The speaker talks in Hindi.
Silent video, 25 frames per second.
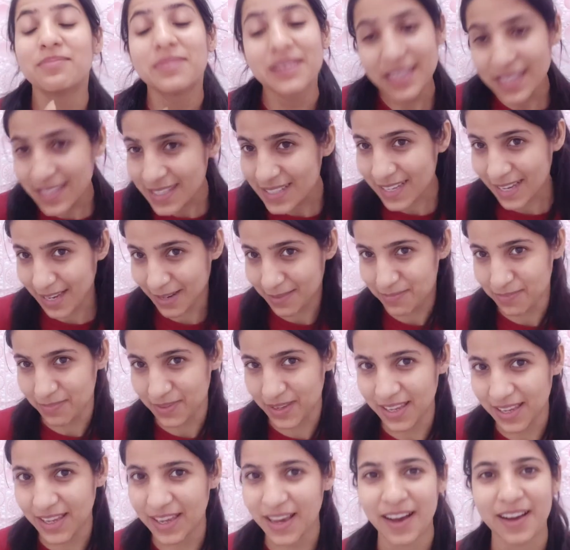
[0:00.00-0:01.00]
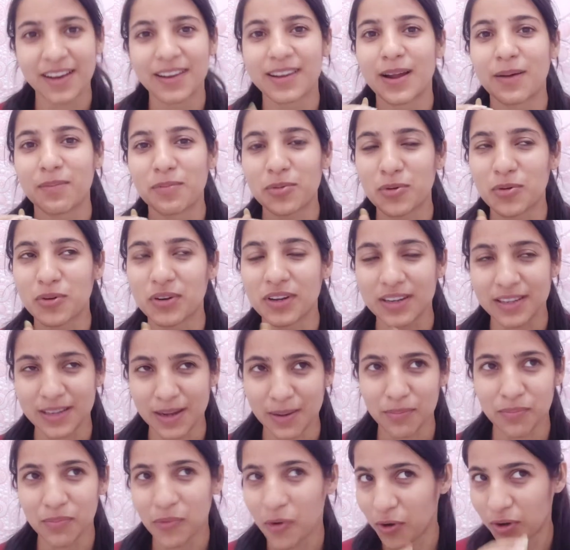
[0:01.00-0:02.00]
प्लीज़ हेल्प मी अगर आप लोगों ने
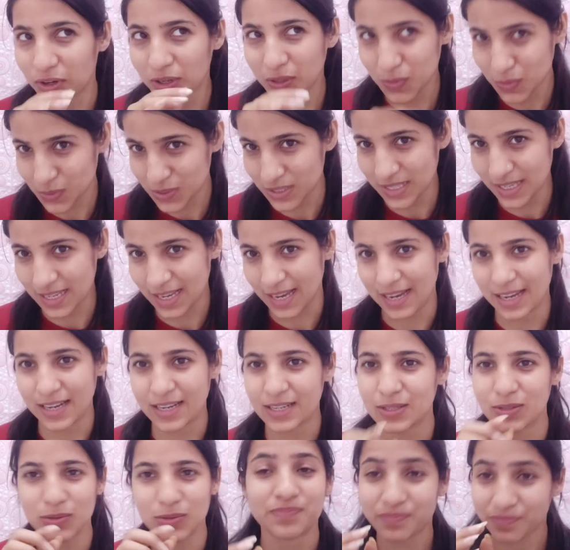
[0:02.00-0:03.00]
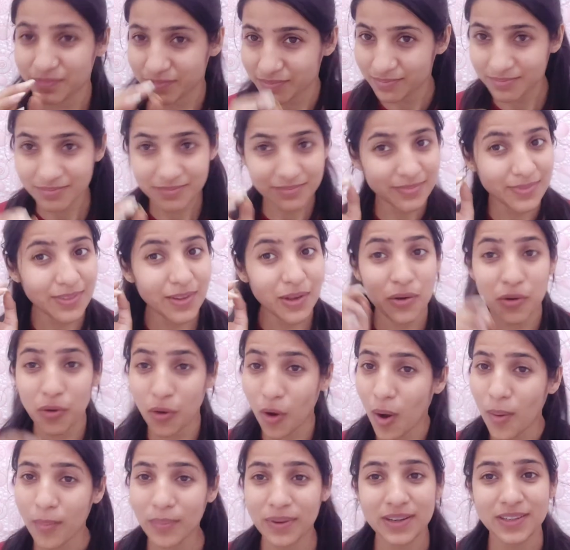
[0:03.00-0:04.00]
टेम्पॉन यूज़ किया है तो
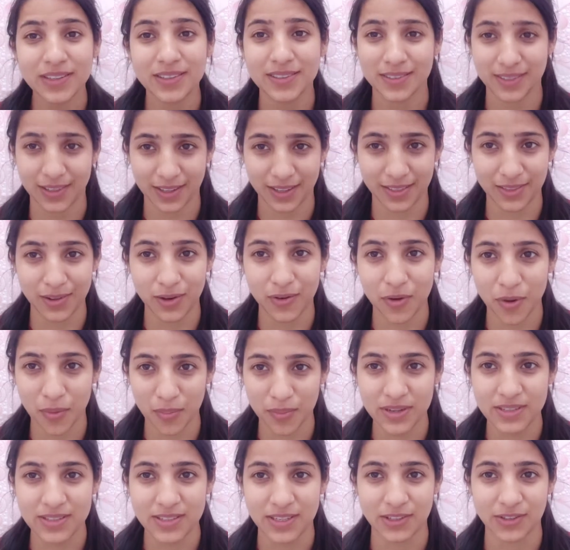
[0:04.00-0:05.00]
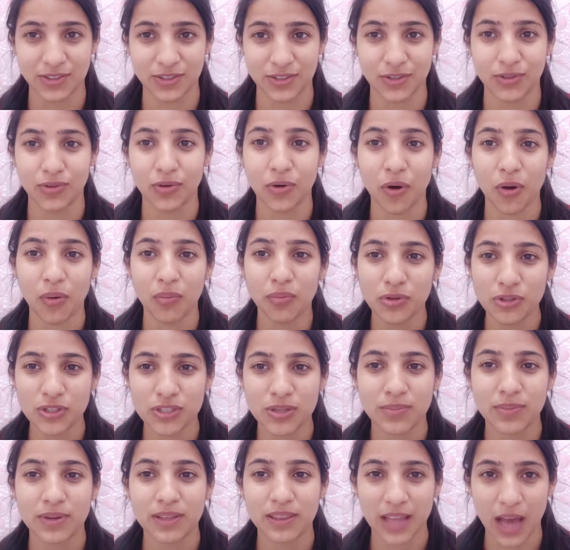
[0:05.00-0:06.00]
कमेंट इन द कमेंट सेक्शन और मुझे
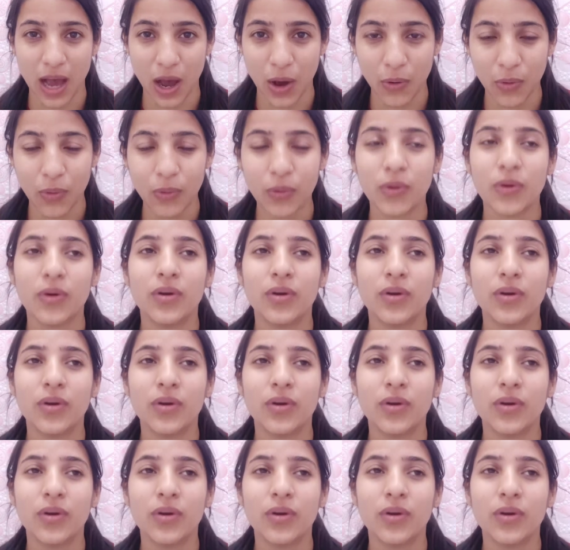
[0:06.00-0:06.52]
बताओ